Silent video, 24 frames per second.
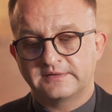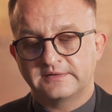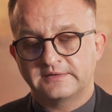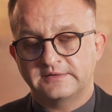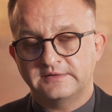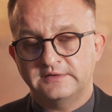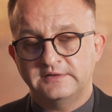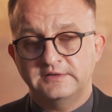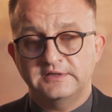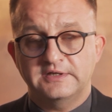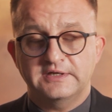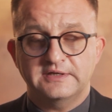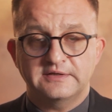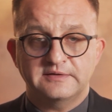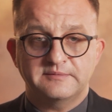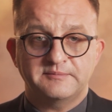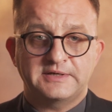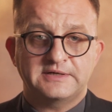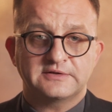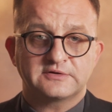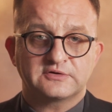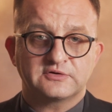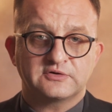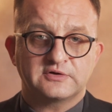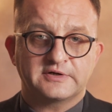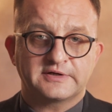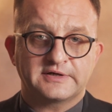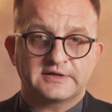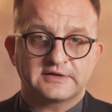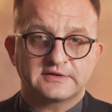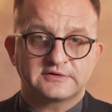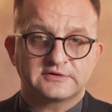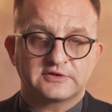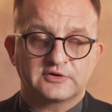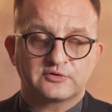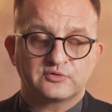y, i nie ma to
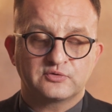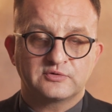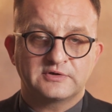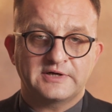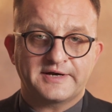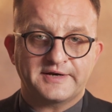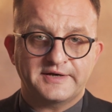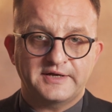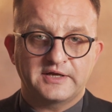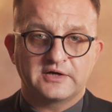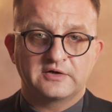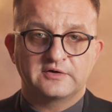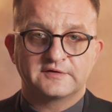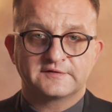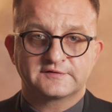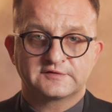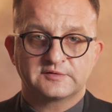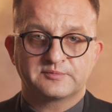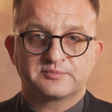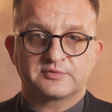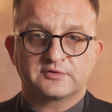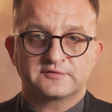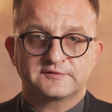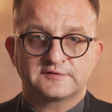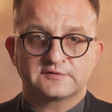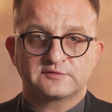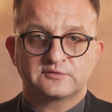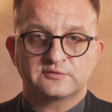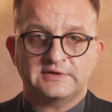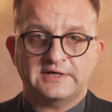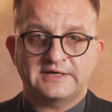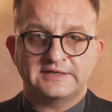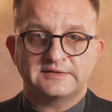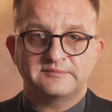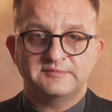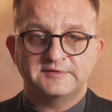charakteru karnego, jest to
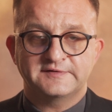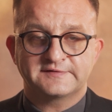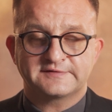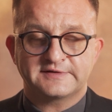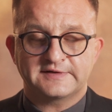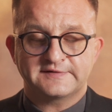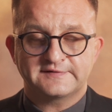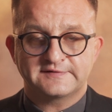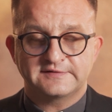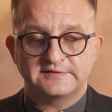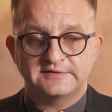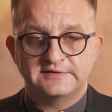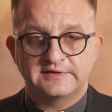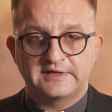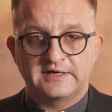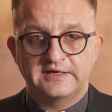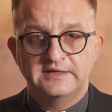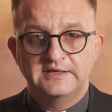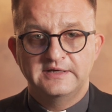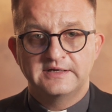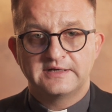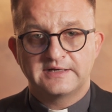procedura administracyjna.